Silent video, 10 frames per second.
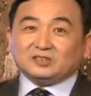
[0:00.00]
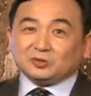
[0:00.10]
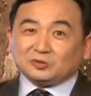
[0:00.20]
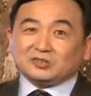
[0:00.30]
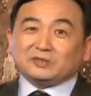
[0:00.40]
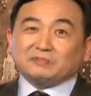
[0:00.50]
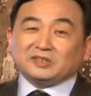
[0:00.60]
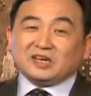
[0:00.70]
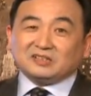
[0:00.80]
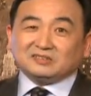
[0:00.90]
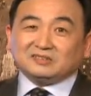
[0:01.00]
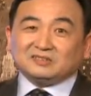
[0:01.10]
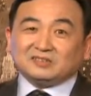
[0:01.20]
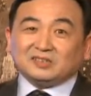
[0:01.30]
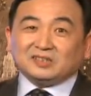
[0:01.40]
就是这么样，
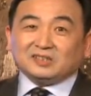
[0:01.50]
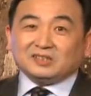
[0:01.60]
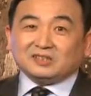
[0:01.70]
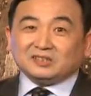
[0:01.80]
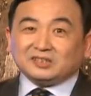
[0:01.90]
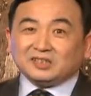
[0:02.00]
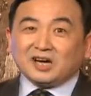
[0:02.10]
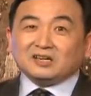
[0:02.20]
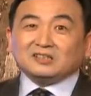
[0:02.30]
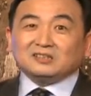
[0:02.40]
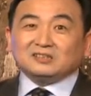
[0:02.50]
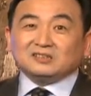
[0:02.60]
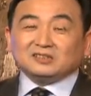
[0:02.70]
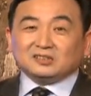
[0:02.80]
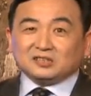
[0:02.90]
枪
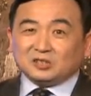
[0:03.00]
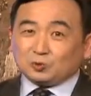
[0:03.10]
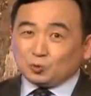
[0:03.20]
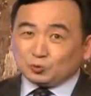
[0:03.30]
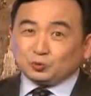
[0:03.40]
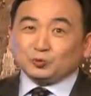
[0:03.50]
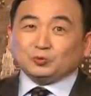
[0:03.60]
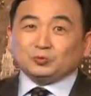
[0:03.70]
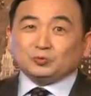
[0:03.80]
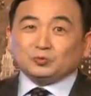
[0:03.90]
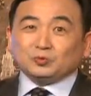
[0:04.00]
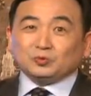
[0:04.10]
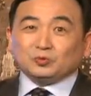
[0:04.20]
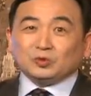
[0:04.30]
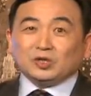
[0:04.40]
是个工具，
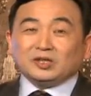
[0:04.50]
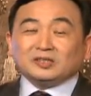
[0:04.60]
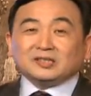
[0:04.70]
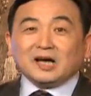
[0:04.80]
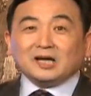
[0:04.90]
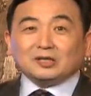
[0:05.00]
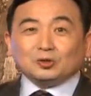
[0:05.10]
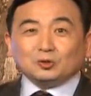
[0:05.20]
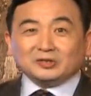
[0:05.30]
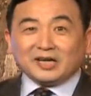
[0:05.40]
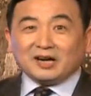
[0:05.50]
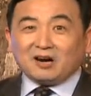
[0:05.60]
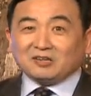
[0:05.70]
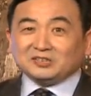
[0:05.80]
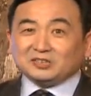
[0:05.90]
它落在
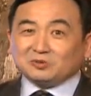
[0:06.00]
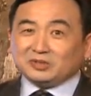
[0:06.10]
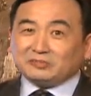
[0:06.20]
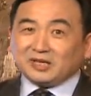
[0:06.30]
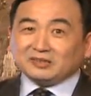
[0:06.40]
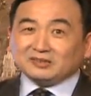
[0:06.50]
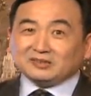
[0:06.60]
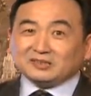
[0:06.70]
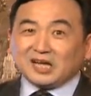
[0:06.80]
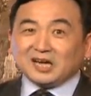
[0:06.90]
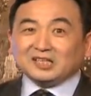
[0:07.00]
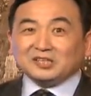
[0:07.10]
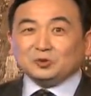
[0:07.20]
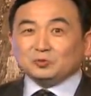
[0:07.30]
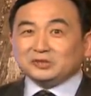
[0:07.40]
好人手里面，它可
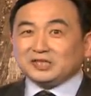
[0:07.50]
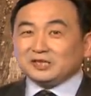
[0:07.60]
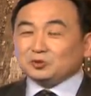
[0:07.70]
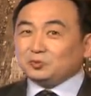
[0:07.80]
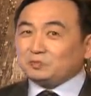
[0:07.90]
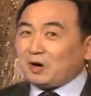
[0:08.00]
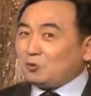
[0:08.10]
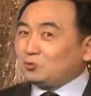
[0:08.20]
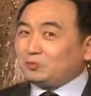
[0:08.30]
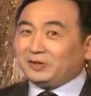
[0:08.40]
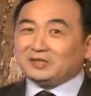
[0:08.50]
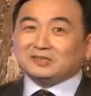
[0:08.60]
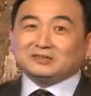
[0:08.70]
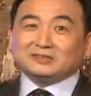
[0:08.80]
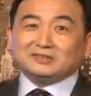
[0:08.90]
以用枪去保护别
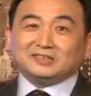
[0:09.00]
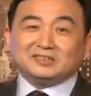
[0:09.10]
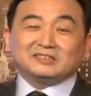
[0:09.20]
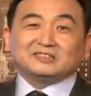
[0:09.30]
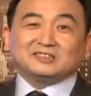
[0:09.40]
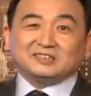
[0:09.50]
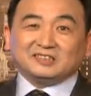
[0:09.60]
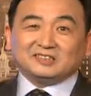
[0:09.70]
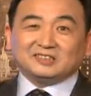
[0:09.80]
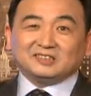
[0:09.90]
人，牺牲自己；